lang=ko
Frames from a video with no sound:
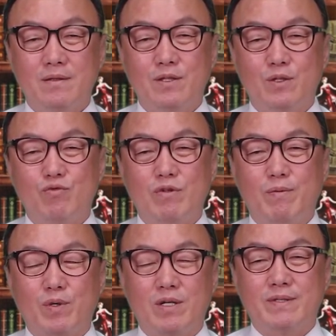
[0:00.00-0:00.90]
그리고
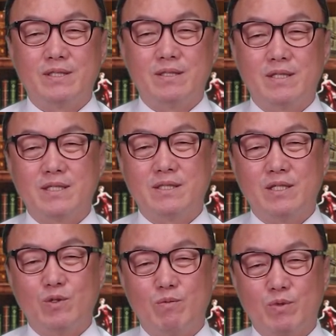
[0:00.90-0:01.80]
누가 볼까봐 생글라스
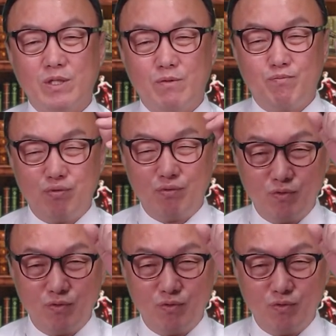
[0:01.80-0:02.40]
끼고 모자를 푹